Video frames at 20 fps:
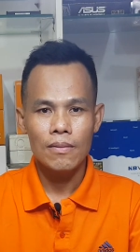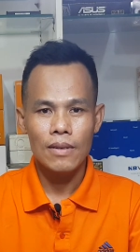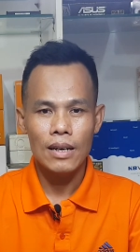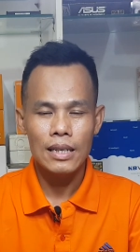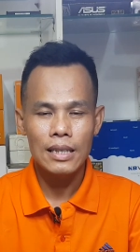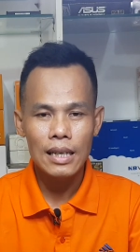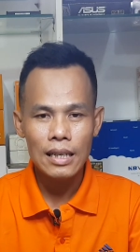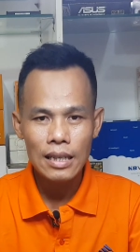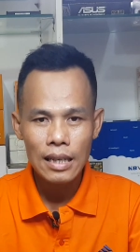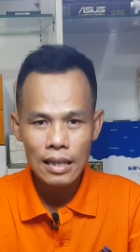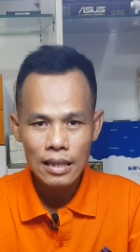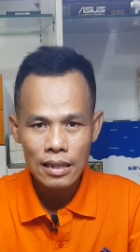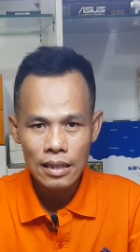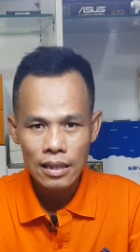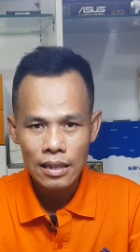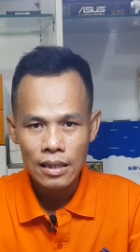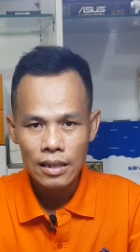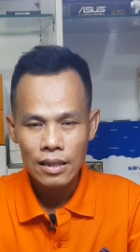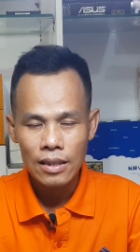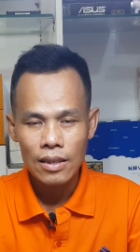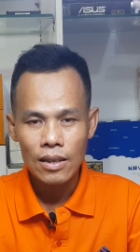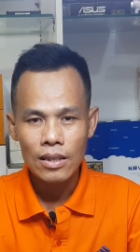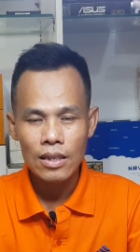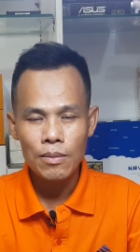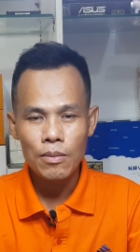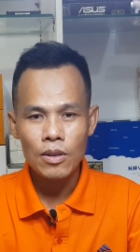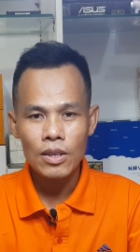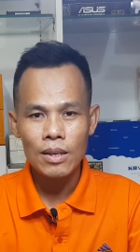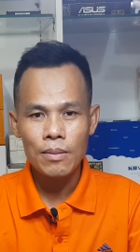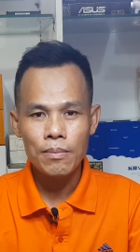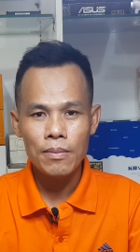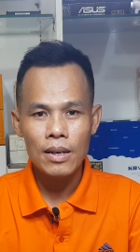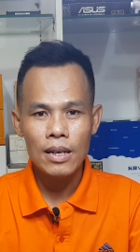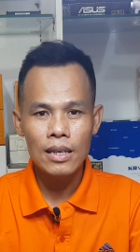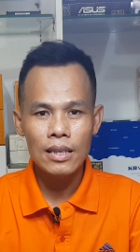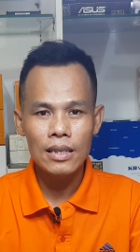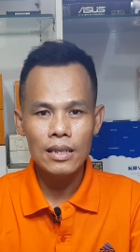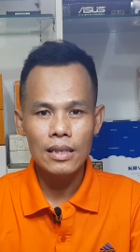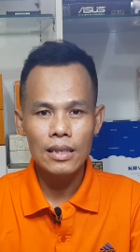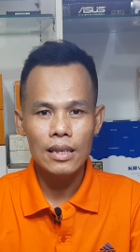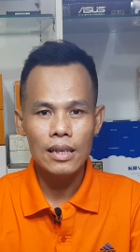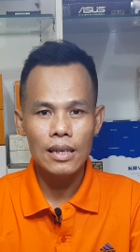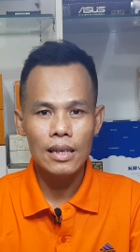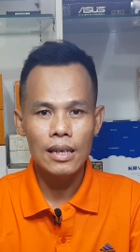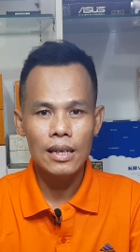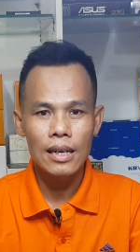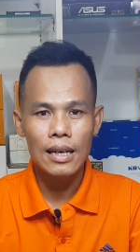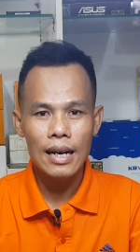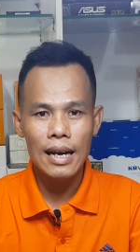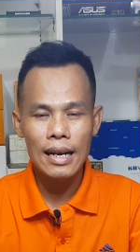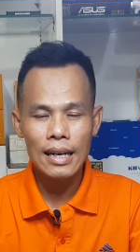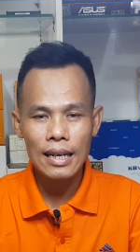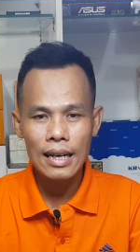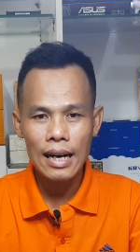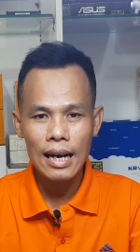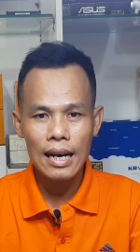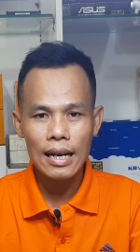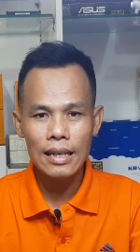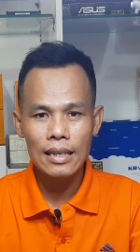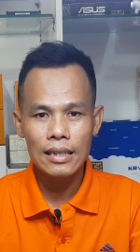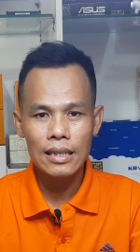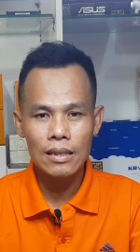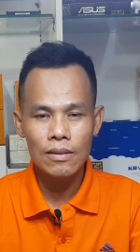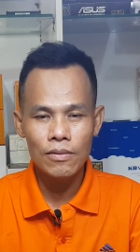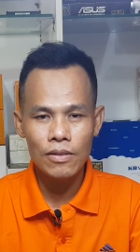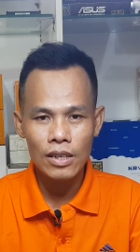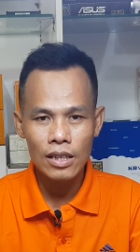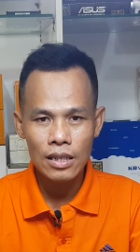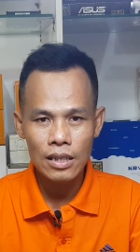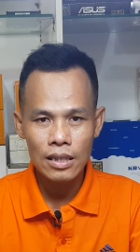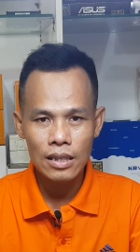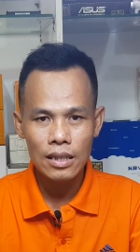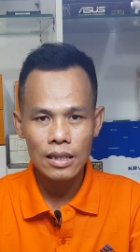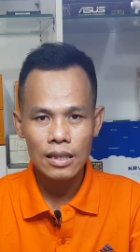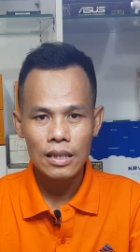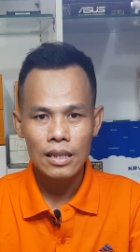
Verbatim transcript: và gia đình có được một năm mới an khang, thịnh vượng,